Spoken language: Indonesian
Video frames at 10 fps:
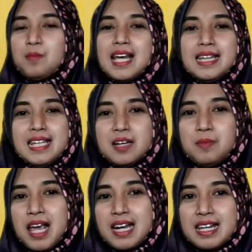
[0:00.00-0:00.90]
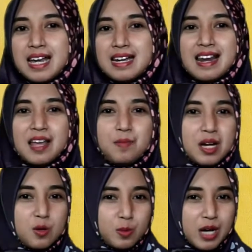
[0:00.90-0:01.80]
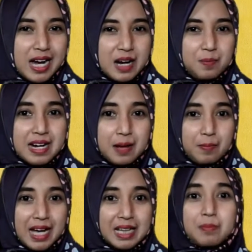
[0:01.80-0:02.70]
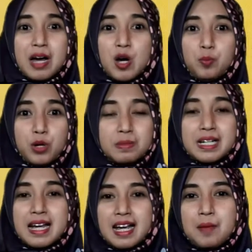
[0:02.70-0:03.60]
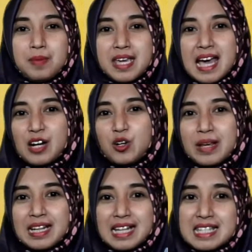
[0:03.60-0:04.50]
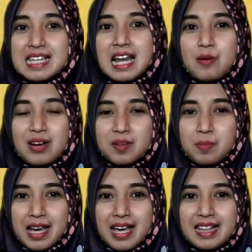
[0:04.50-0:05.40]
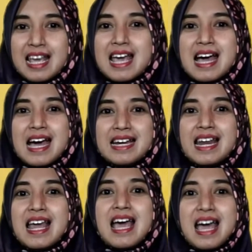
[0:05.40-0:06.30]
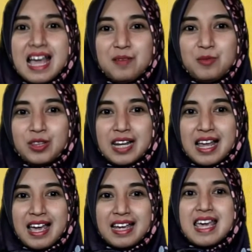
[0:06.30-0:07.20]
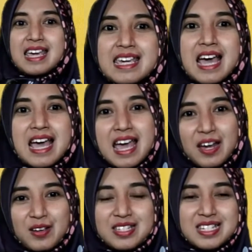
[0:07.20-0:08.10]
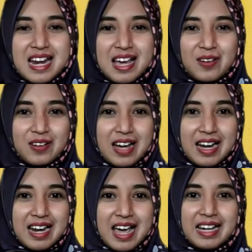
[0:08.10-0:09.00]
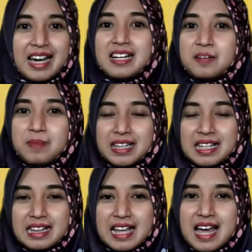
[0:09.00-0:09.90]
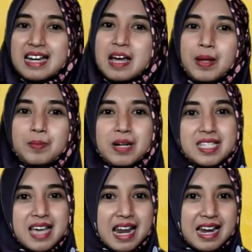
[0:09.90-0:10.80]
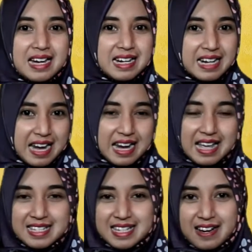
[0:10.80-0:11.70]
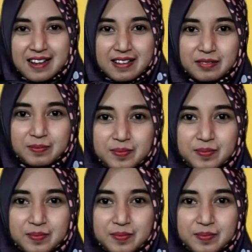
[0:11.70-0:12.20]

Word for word: Melatih keberanian dalam mengemukakan pendapat maupun menanggapi argumentasi lawan debat adalah hal mutlak yang harus dilakukan agar debat kita dapat berjalan dengan lancar.